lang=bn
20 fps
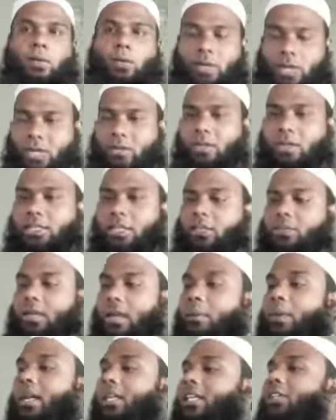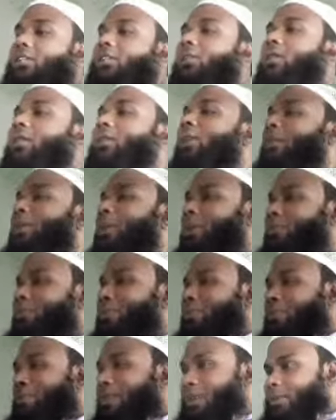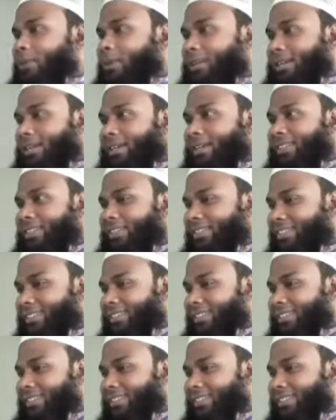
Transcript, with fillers: ওনার কথা শুনে আমার একটা ছোট্ট গল্প মনে পড়ে গেল